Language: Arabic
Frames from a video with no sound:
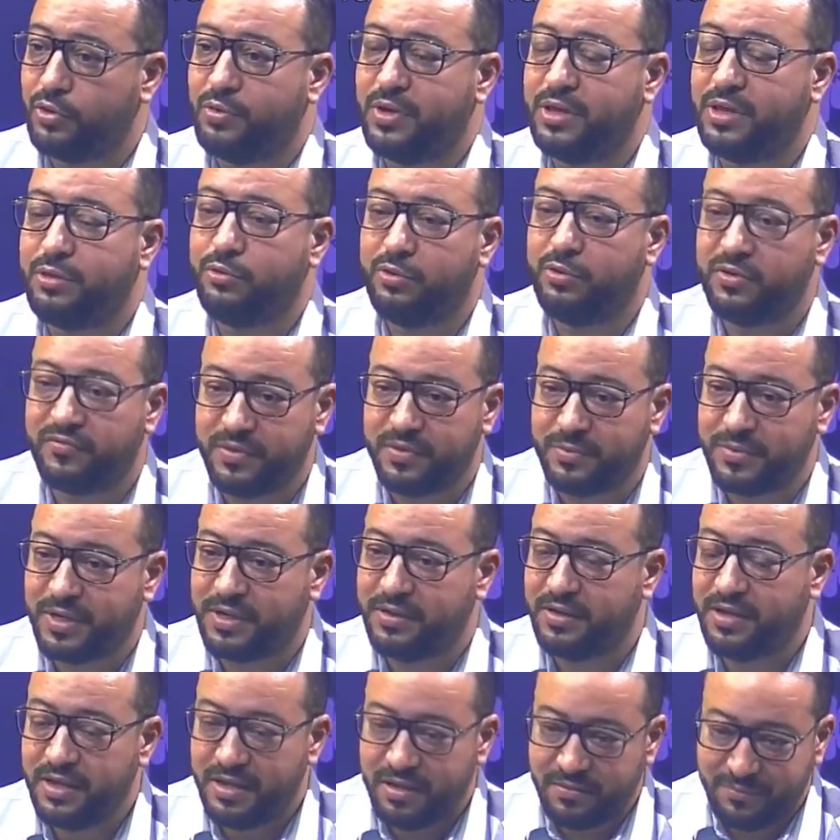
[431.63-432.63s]
والظهور
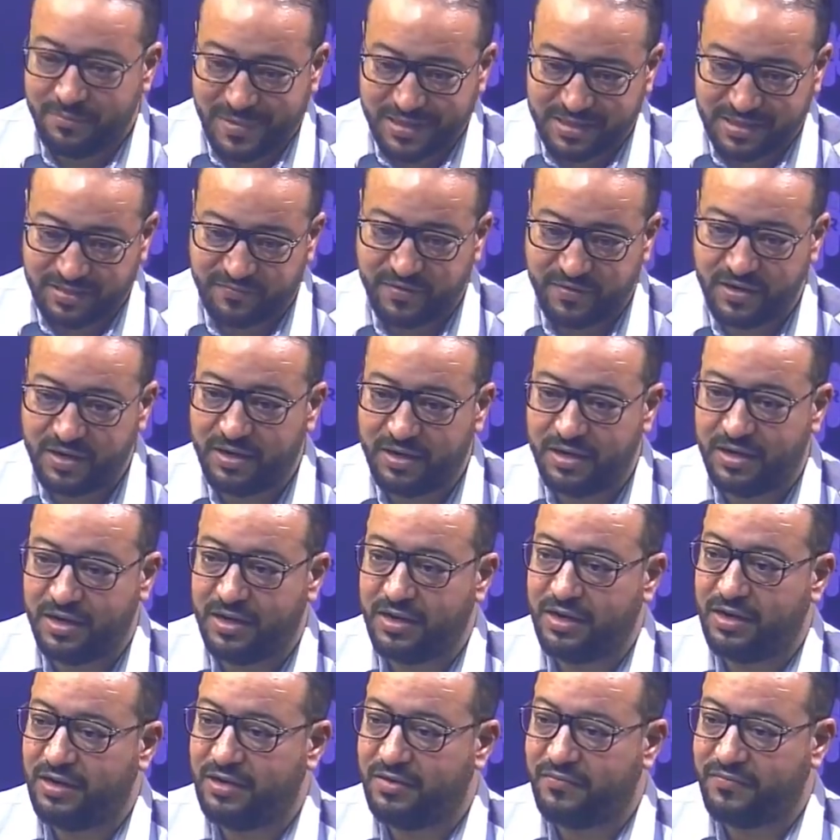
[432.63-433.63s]
في معناتها في
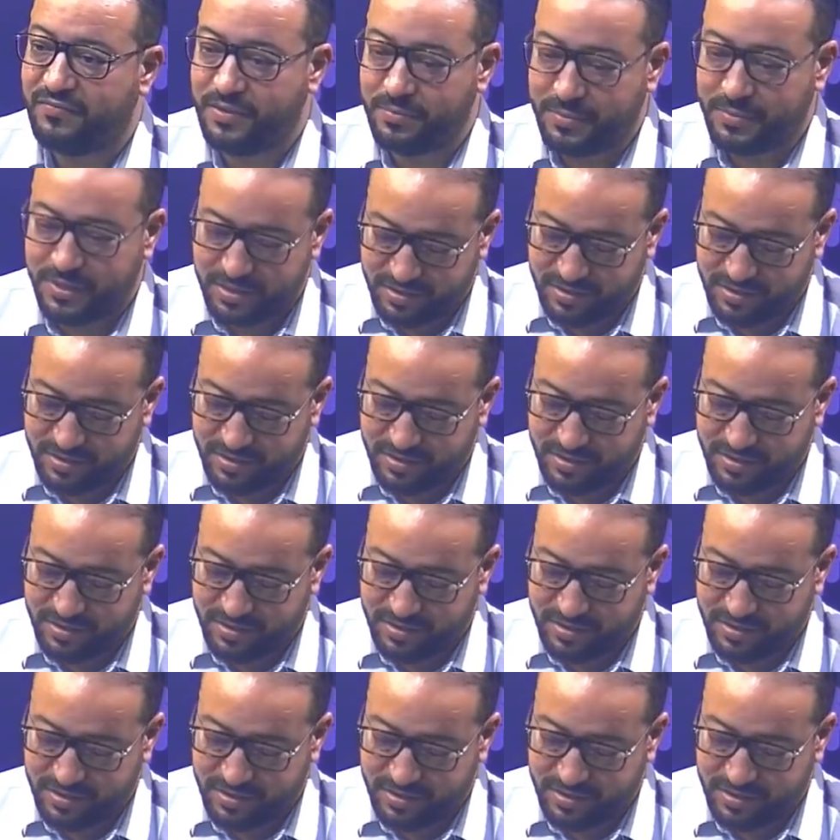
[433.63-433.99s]
في,